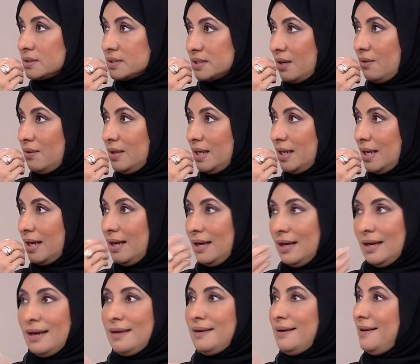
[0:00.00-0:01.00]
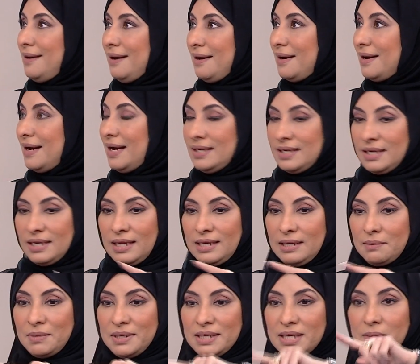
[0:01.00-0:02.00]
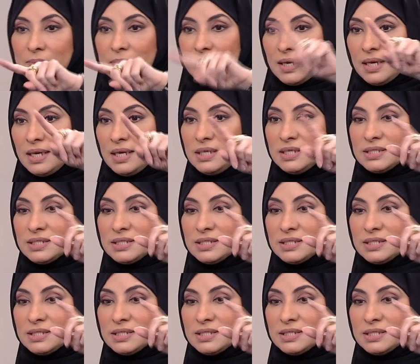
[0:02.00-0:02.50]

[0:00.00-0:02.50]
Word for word: صح ولا لا احنا لا احنا احنا ما نكبر